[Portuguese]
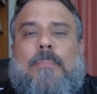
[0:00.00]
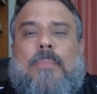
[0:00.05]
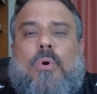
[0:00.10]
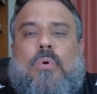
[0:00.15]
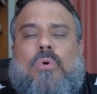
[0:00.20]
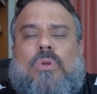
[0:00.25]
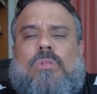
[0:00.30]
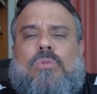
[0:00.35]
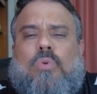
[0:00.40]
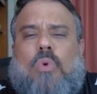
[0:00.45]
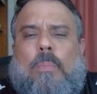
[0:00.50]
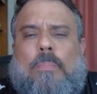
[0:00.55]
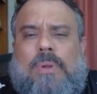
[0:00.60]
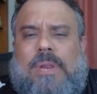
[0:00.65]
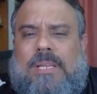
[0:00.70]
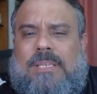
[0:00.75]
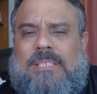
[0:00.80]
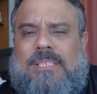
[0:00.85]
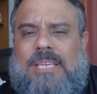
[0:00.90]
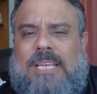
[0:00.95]
procurando
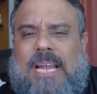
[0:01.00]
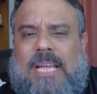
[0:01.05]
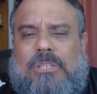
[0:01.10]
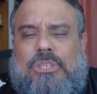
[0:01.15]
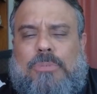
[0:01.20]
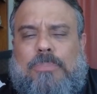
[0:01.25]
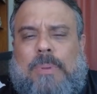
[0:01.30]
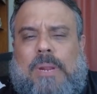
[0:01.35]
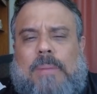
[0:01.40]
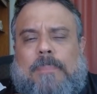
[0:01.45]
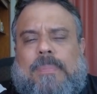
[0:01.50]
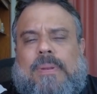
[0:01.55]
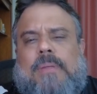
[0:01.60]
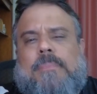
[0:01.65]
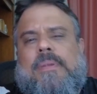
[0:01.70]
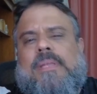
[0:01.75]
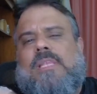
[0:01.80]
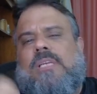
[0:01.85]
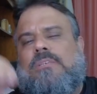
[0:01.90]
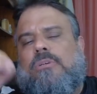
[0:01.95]
componentes irados para
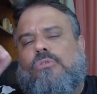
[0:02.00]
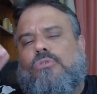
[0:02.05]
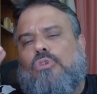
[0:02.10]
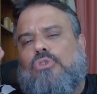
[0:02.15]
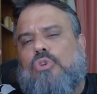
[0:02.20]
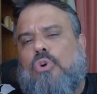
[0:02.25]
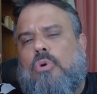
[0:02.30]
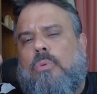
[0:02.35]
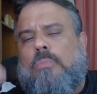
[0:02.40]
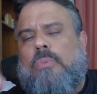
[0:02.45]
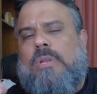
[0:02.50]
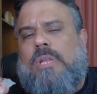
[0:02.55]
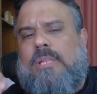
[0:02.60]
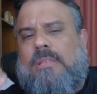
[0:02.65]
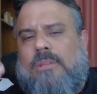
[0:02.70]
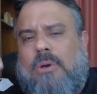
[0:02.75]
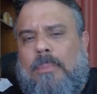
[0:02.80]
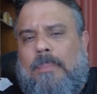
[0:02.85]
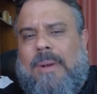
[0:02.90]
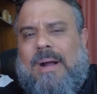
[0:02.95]
imprimir, deixar o seu jogo
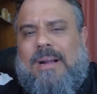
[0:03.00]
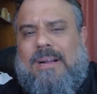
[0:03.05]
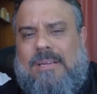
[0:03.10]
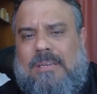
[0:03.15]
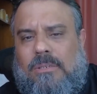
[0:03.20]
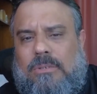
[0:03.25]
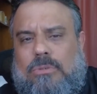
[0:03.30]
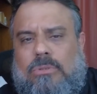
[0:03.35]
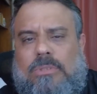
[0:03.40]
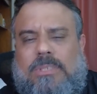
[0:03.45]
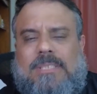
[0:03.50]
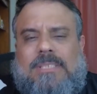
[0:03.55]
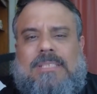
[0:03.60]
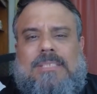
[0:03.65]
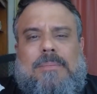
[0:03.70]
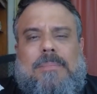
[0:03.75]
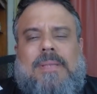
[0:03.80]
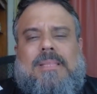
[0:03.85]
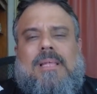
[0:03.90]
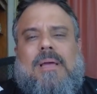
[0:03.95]
bonitão, bacanudo em
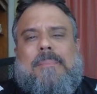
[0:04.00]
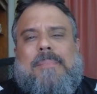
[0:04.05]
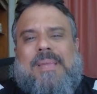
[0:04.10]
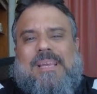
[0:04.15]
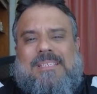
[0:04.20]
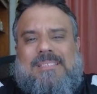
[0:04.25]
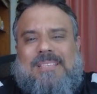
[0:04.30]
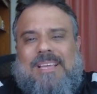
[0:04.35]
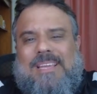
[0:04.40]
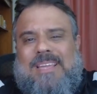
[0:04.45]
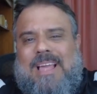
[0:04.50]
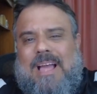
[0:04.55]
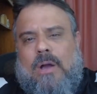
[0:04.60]
cima da mesa.